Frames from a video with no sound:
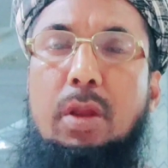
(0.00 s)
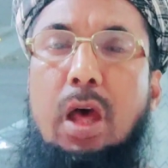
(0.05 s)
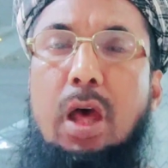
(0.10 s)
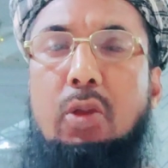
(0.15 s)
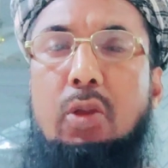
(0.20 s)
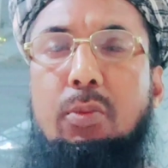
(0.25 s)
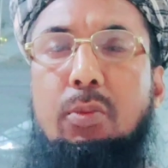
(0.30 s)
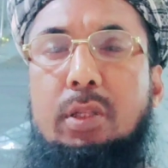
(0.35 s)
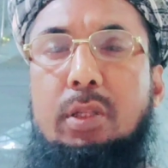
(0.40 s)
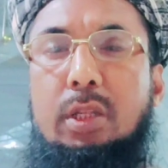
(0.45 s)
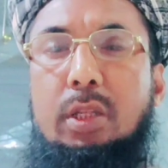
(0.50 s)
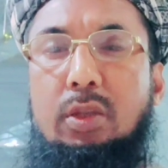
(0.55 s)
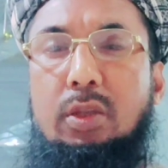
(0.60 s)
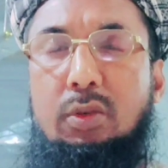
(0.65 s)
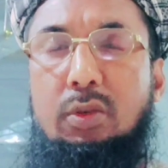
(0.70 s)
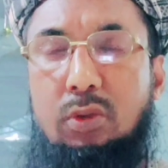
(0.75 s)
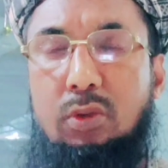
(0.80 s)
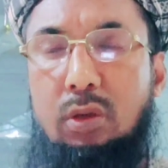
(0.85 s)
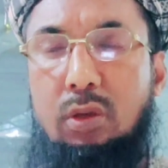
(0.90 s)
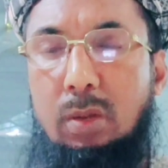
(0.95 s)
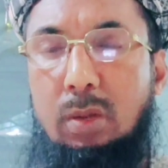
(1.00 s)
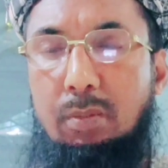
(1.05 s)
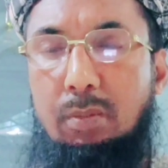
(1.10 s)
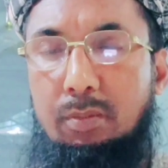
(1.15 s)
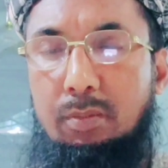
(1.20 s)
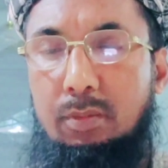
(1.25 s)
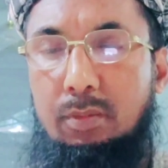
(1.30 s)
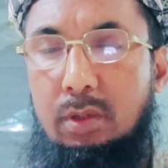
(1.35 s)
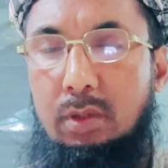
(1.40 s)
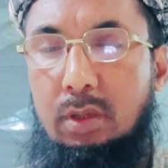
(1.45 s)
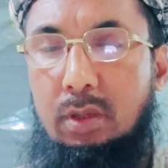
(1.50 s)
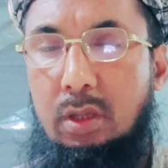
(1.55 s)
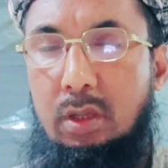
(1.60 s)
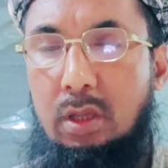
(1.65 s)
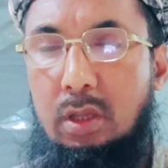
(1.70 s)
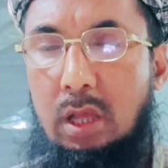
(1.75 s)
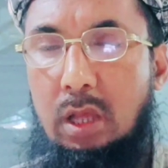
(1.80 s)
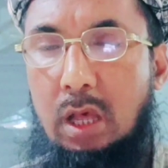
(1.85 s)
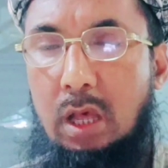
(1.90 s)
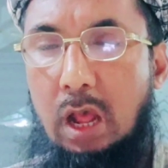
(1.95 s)
আমরা আরবিতে নিয়ত করলাম
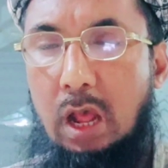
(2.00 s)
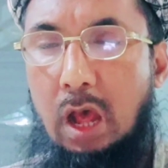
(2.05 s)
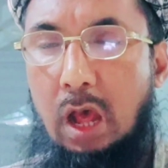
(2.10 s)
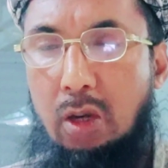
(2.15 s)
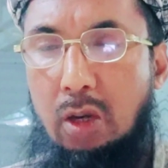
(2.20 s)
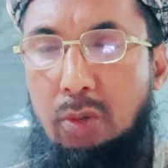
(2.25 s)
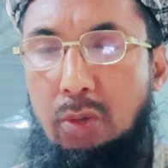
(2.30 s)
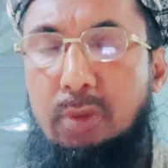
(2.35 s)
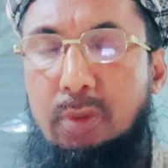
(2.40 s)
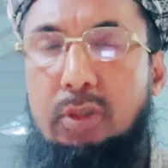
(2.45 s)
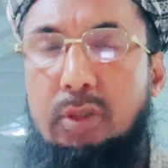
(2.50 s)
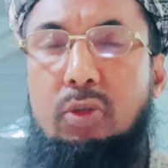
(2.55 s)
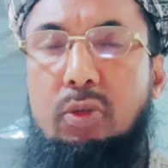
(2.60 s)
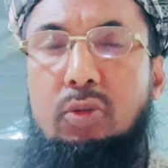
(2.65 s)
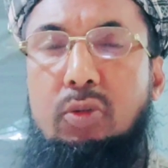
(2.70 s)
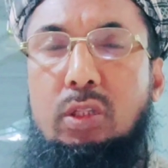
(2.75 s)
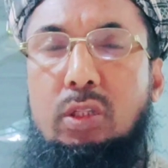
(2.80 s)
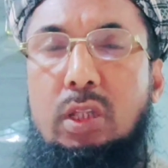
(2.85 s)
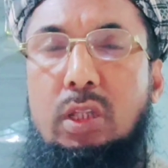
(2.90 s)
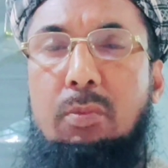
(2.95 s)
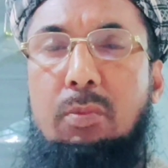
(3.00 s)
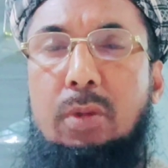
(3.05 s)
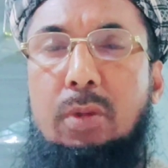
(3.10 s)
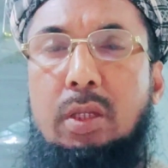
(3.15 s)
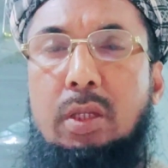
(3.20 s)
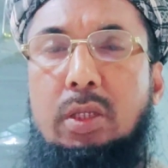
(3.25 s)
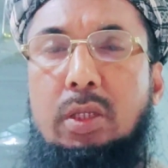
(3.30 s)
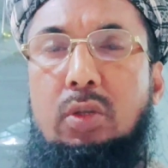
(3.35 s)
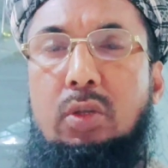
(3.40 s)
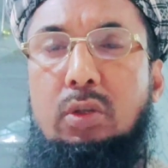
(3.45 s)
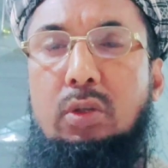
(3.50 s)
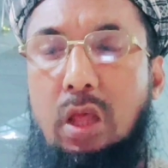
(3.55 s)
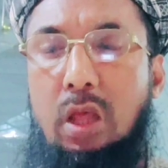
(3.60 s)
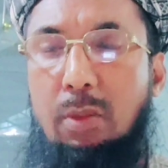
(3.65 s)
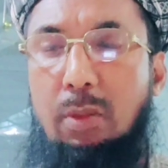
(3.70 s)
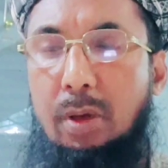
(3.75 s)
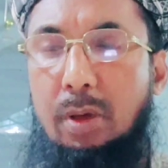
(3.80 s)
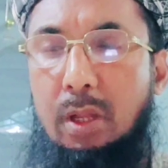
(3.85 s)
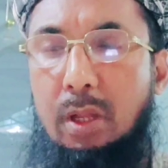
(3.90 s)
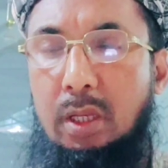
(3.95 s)
আর আরবিতে যদি আমরা নিয়ত
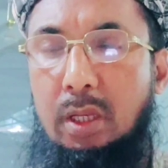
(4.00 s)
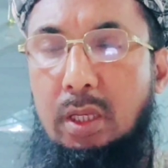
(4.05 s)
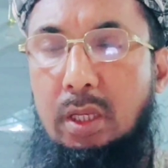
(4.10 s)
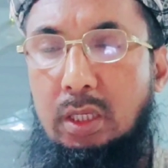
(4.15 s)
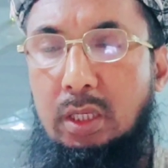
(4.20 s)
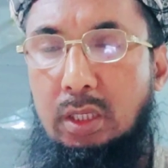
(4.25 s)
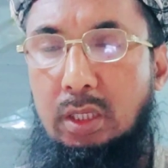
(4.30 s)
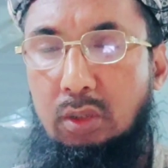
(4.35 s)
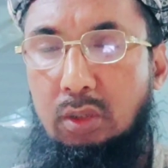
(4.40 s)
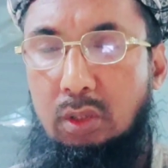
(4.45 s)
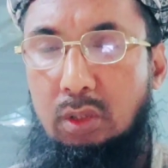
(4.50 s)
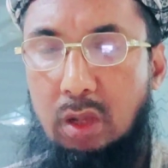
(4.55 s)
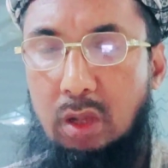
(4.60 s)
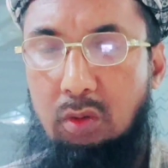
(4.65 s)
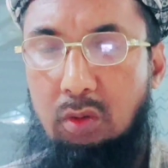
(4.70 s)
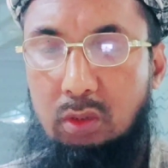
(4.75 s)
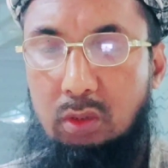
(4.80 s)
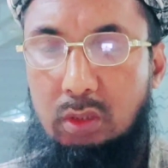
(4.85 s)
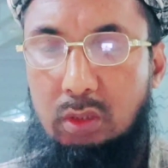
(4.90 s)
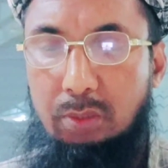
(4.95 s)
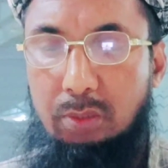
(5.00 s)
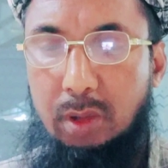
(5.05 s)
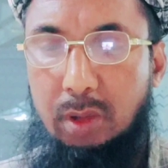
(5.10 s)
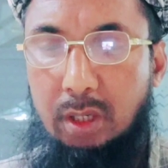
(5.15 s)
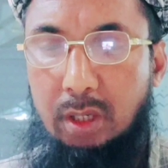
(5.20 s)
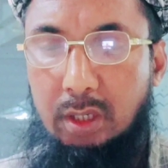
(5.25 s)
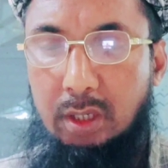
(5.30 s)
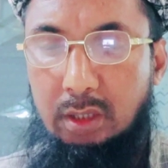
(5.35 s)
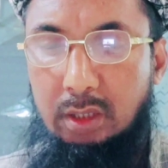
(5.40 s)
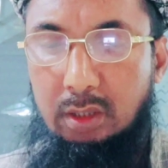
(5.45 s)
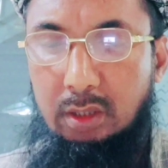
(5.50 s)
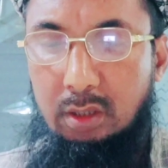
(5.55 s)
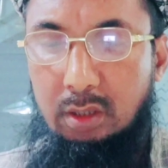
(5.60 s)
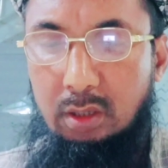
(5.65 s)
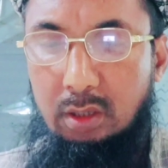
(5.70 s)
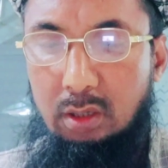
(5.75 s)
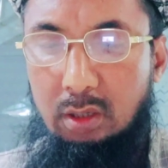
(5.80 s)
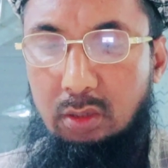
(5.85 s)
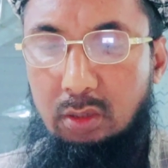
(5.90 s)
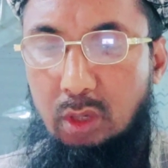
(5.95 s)
না পারি নিয়ত না করতে পারি
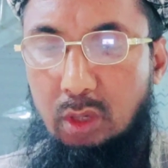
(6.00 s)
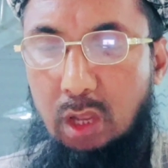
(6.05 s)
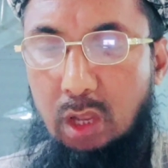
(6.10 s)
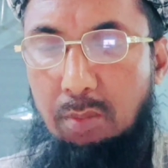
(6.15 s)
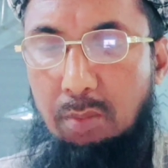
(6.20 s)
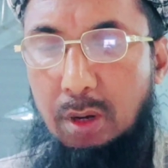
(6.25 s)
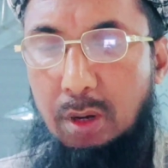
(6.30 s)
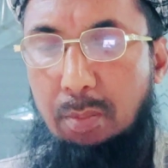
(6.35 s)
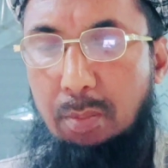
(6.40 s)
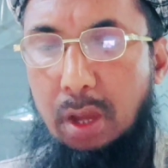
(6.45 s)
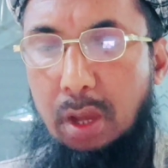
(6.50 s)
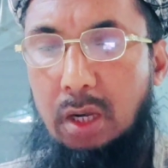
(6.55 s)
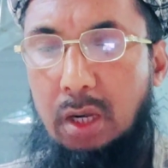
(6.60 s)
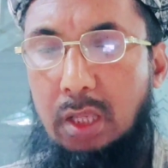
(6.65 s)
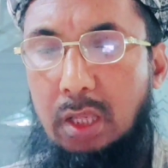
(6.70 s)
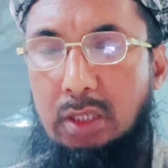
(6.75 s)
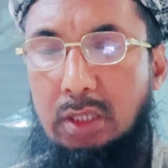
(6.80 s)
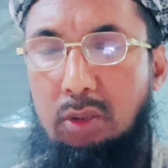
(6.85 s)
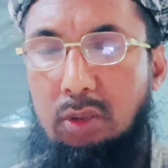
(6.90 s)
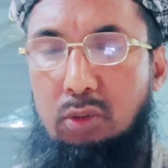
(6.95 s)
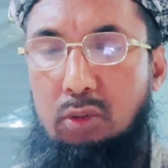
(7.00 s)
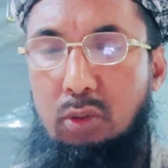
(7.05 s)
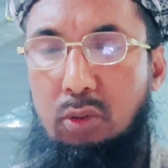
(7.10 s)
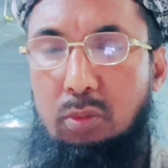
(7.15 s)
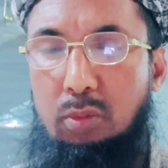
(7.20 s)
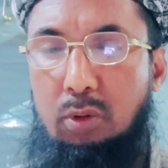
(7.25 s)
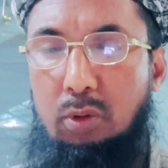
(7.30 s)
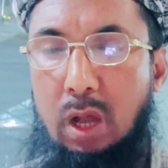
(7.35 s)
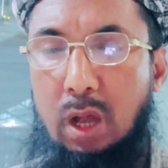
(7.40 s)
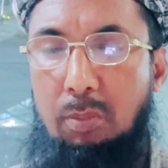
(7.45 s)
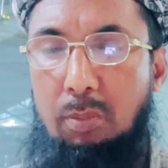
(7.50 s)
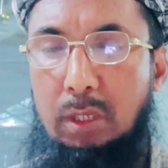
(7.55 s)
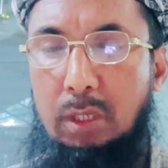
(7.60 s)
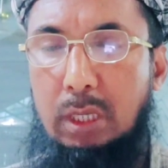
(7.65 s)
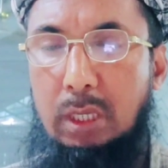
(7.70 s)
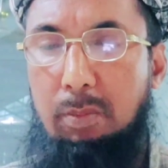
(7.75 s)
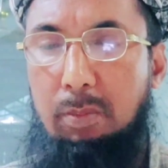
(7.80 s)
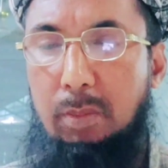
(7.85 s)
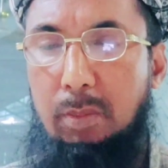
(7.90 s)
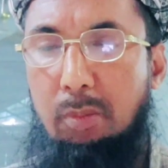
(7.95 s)
তাহলে আমরা বাংলা নিয়ত করব আমি
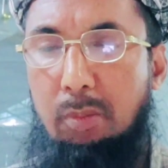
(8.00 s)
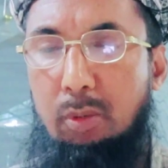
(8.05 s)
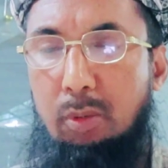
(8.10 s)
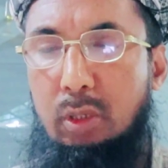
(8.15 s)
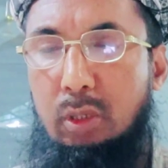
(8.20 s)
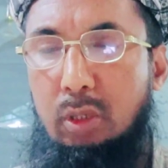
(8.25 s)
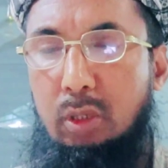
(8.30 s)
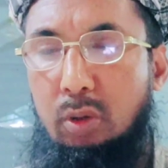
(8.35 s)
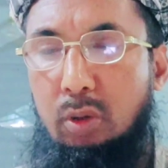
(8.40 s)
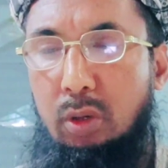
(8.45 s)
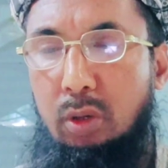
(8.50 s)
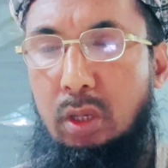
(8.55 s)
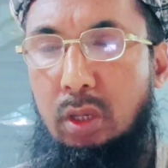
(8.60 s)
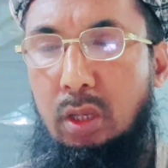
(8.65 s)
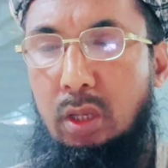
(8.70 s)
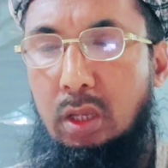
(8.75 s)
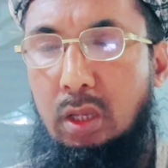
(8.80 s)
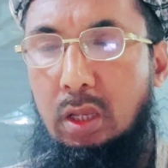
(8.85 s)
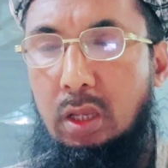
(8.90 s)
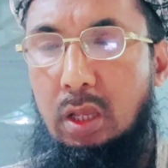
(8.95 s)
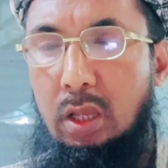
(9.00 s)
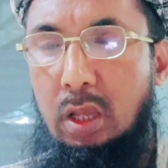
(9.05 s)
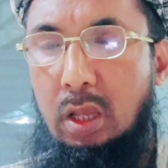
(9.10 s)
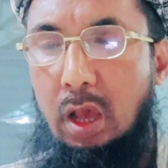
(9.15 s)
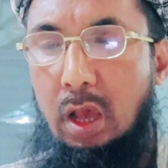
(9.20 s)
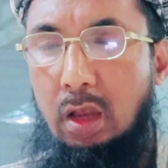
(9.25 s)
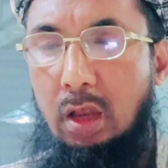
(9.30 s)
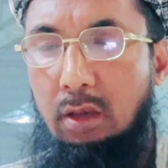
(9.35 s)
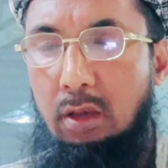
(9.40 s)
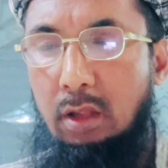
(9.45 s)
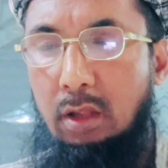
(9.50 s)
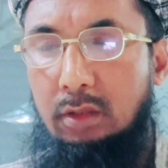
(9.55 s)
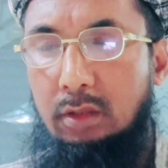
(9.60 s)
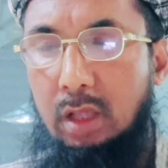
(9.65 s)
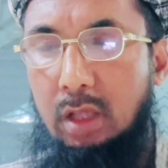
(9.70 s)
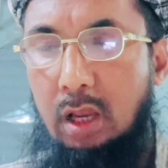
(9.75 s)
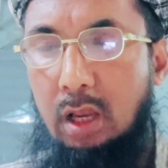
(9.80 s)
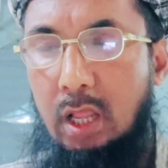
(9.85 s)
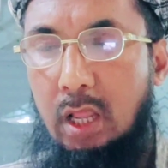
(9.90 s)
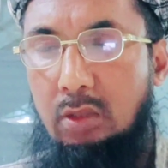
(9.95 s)
ক্যাবলামুখী হয়ে আল্লাহ
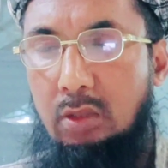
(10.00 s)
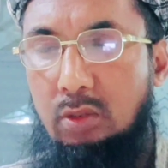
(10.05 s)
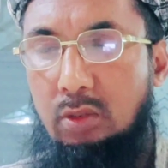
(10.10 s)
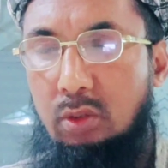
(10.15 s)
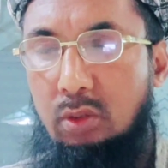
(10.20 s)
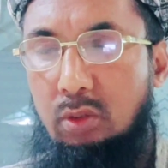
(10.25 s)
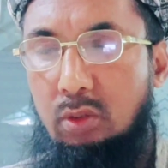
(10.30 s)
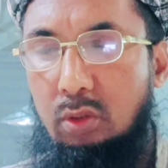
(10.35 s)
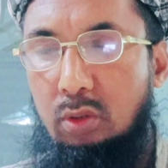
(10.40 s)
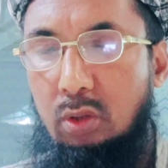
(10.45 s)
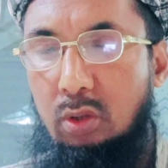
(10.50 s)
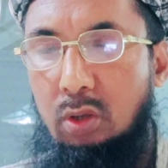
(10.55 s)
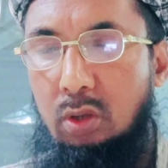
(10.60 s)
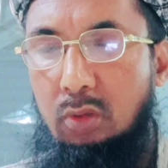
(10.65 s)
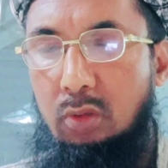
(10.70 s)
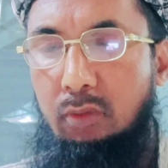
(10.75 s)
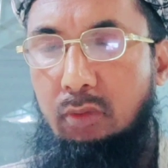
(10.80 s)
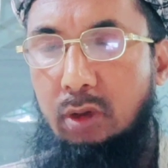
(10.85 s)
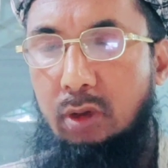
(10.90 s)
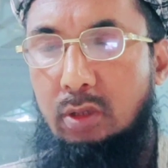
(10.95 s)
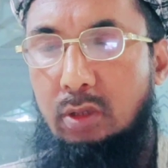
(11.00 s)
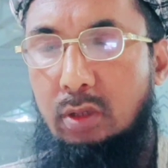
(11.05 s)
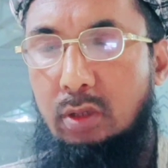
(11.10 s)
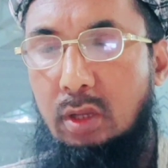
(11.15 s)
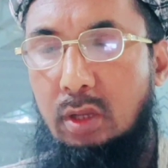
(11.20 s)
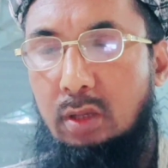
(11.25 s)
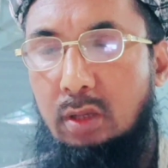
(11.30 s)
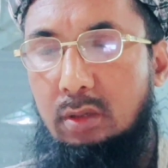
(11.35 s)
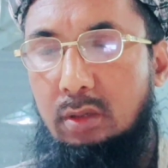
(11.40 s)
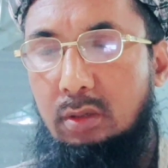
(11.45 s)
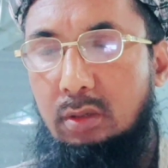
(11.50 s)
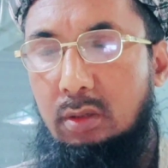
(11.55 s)
তালার জন্য ফজরের